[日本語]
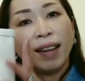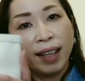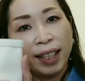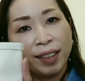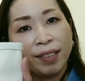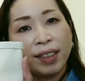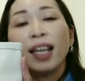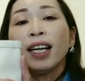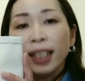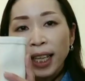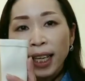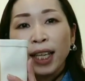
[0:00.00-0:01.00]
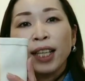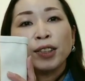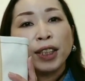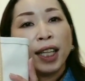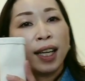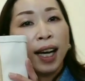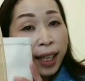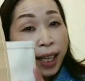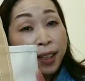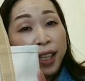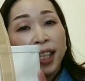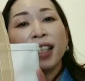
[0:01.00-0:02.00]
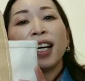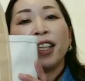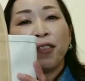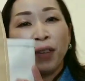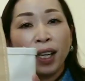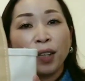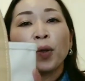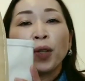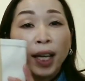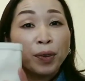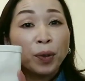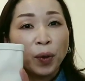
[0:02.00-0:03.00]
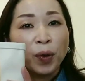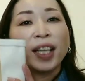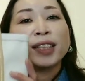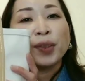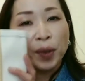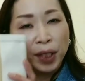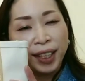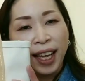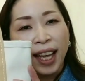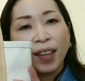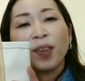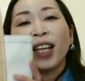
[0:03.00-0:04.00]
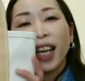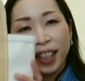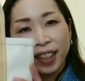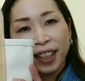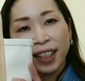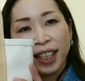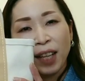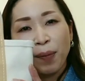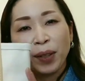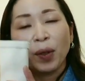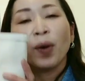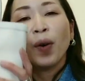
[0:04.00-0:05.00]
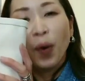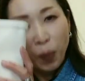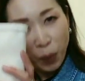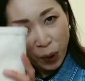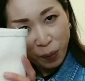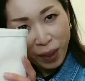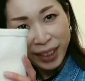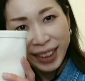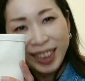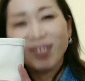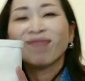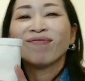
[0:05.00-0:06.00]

はい。で、こちらカラー展開は、この後の画像にてご覧いただければと思います。